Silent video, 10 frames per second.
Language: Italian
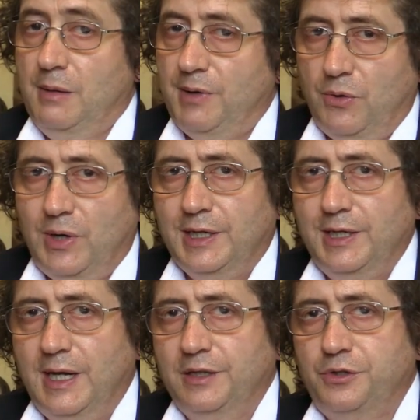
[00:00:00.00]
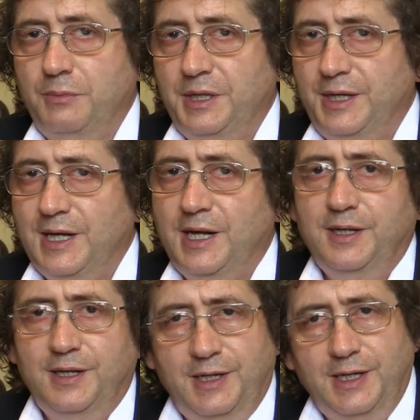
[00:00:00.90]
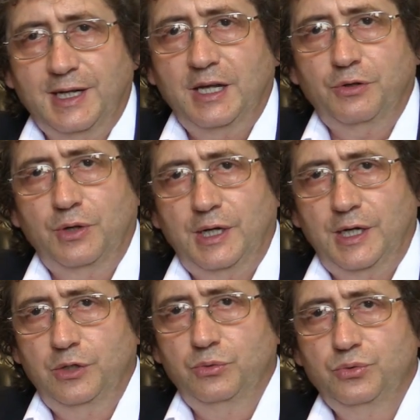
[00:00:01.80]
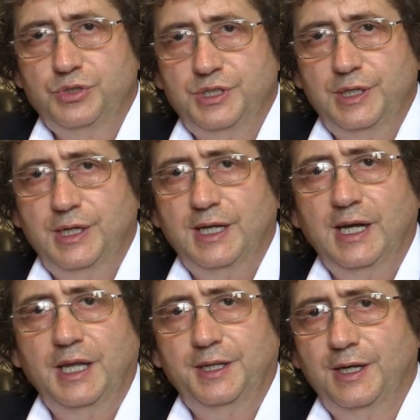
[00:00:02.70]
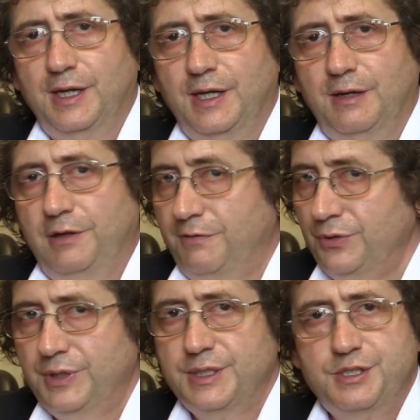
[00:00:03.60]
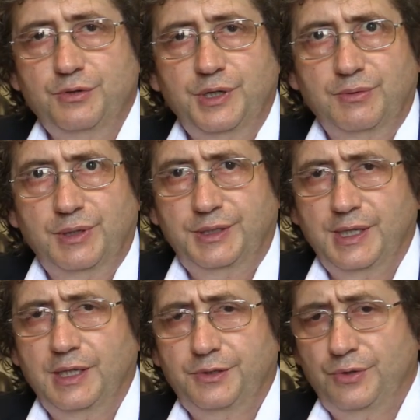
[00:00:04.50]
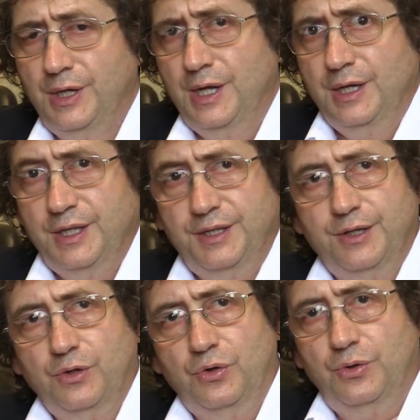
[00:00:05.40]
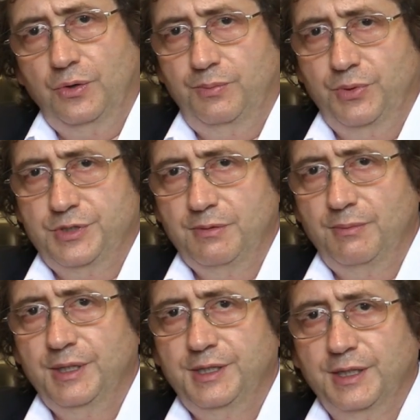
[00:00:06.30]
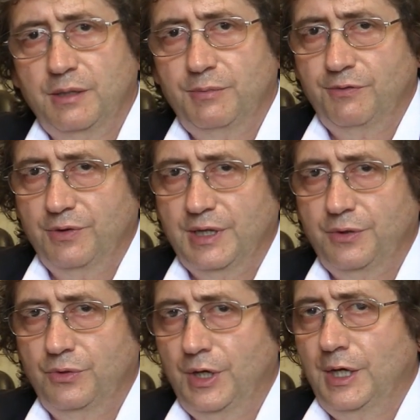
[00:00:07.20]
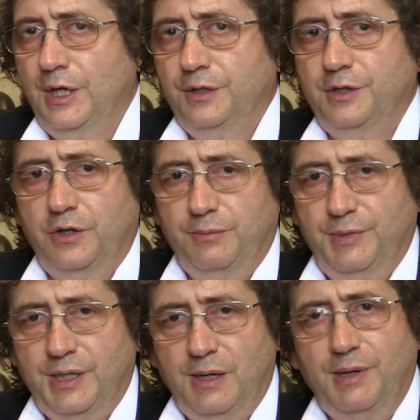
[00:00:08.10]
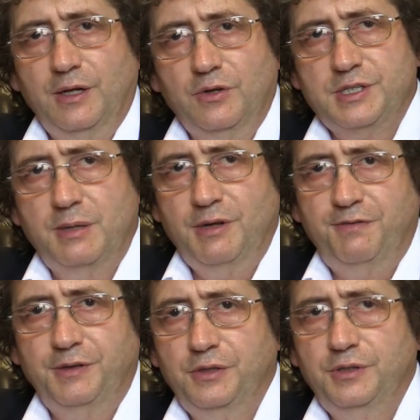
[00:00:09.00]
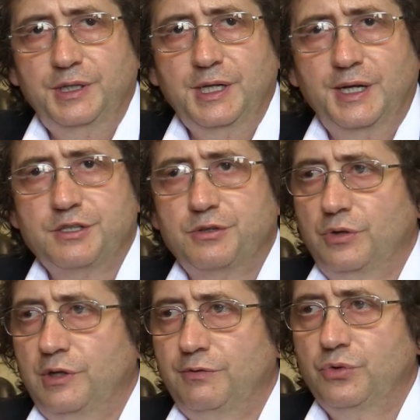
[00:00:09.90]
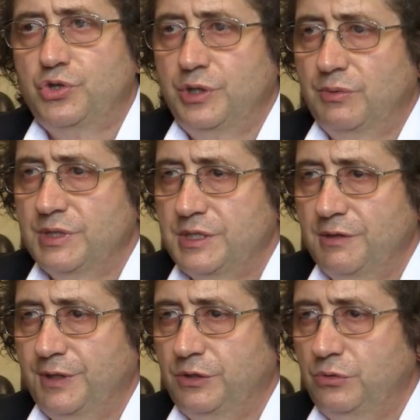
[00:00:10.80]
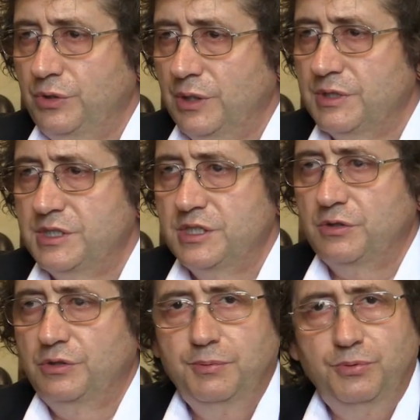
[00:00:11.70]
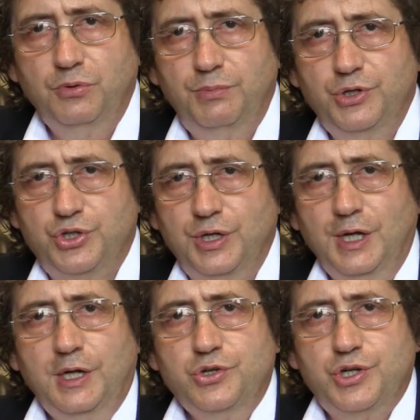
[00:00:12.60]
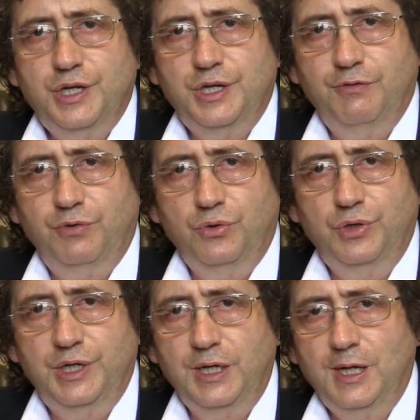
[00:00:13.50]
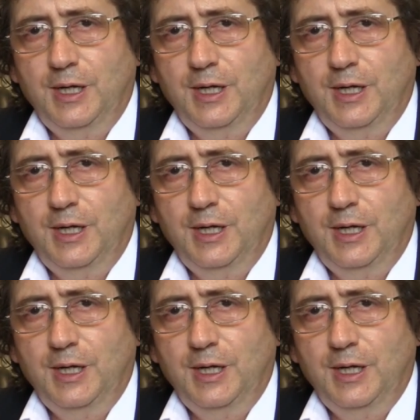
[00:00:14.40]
ma ho anche altro materiale legato all'USI, legate alle fondazioni e quant'altro, che darò eh, prossimamente anche al mio avvocato Taormina. Ma la cosa che mi ha fatto indignare sono le voci in queste fatture, in questi soldi pubblici, cene, voli,